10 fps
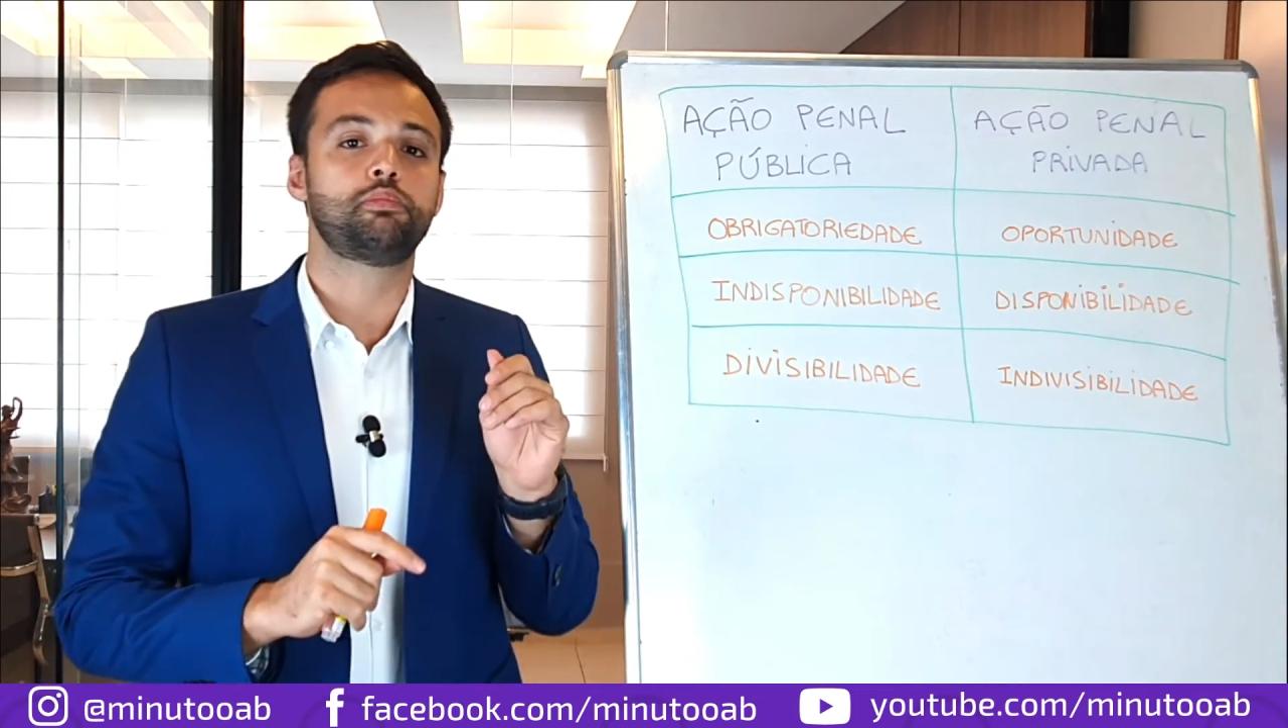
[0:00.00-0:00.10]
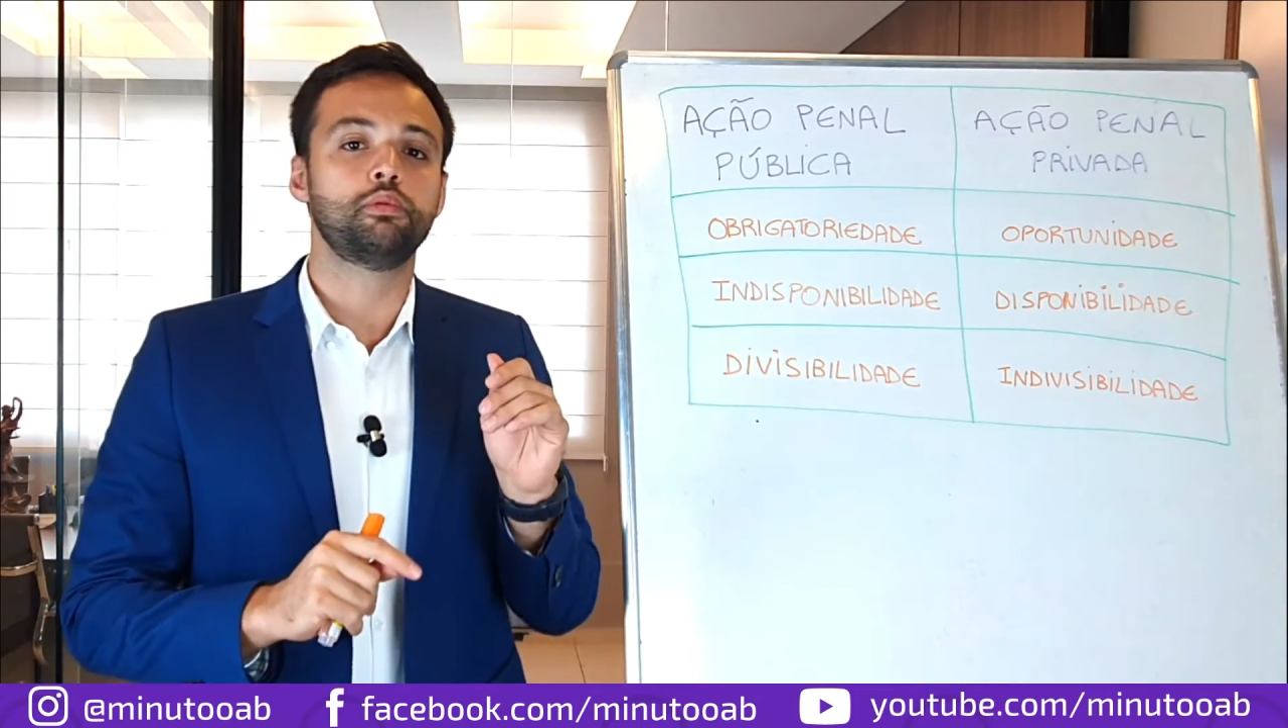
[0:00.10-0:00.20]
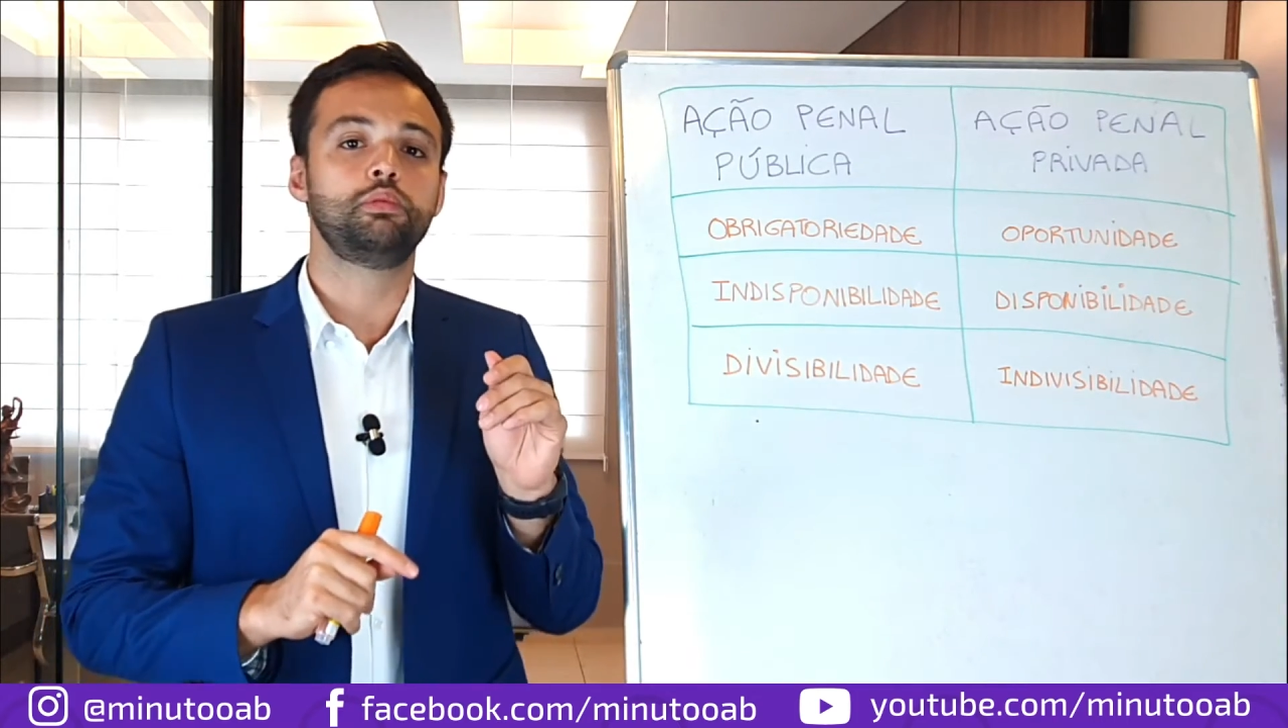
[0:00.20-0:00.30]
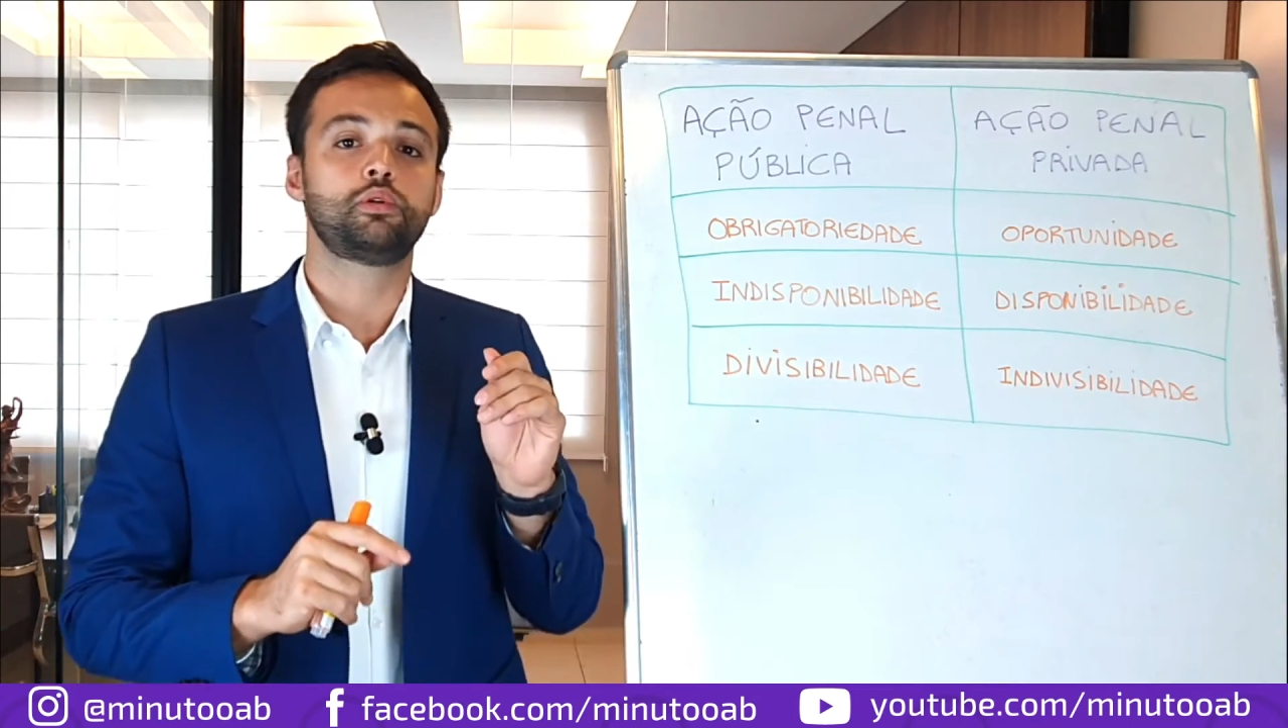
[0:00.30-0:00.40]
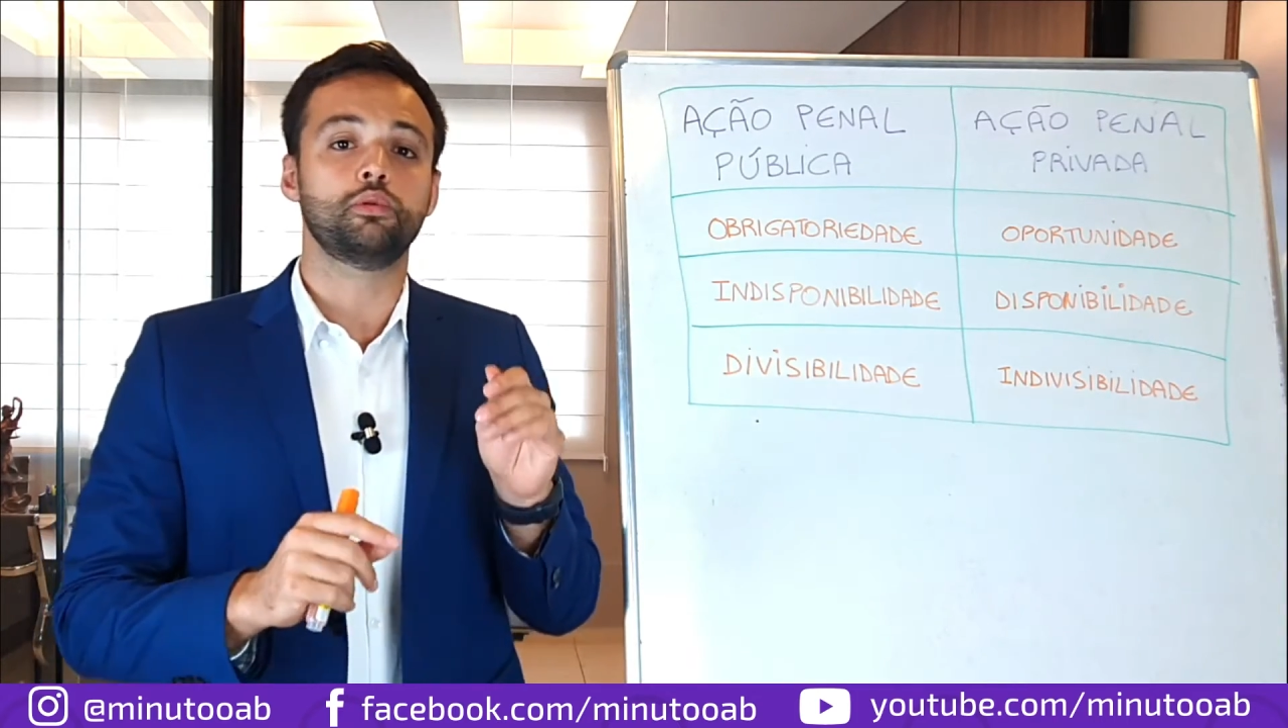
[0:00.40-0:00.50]

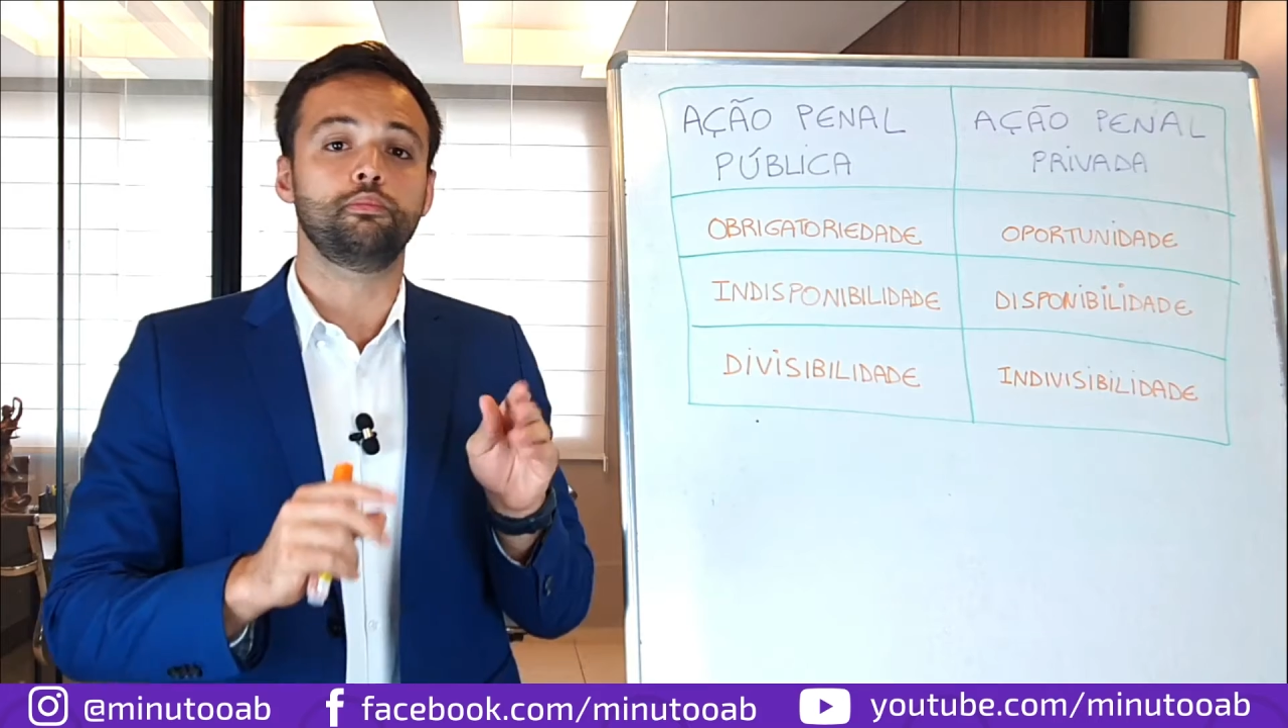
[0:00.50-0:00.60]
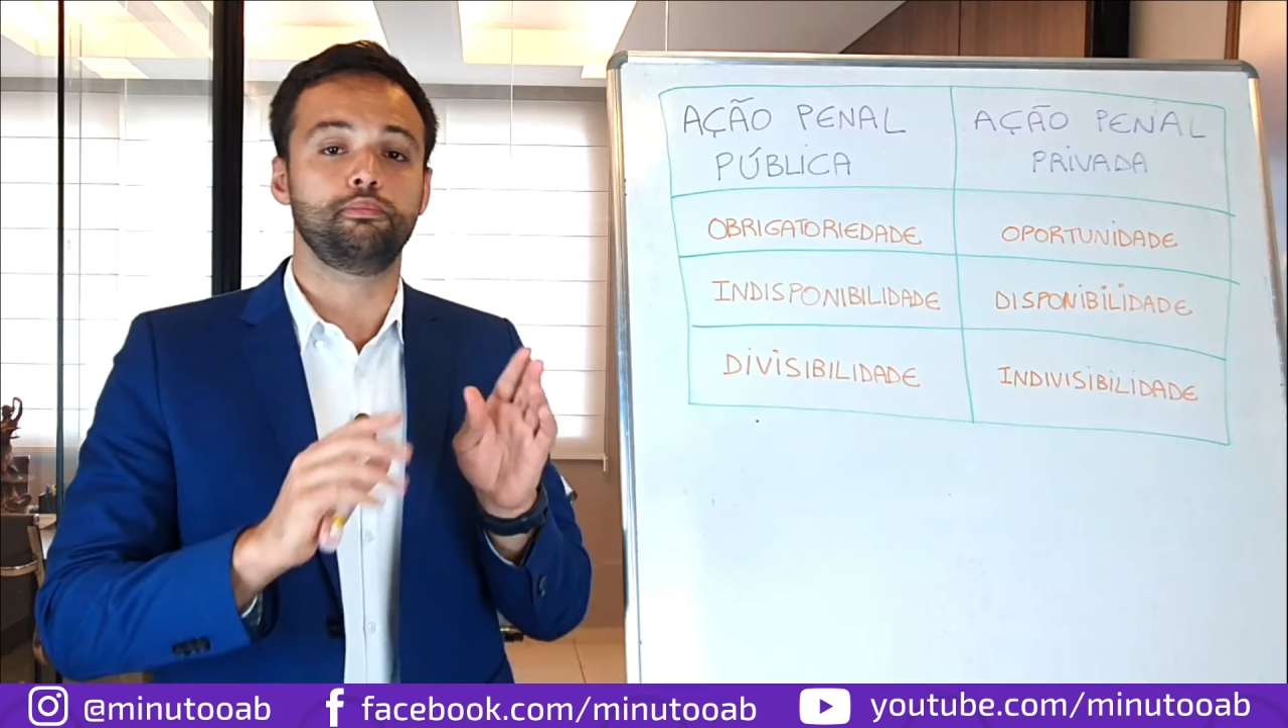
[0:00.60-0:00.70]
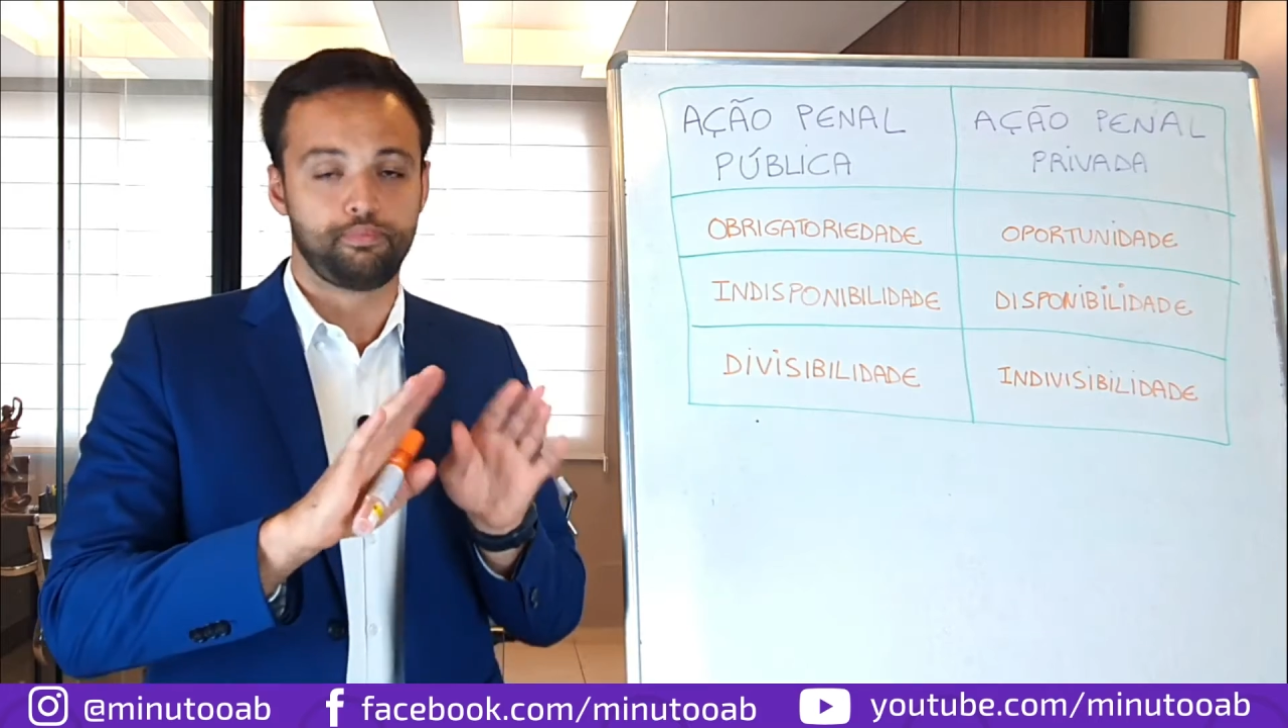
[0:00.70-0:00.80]
Público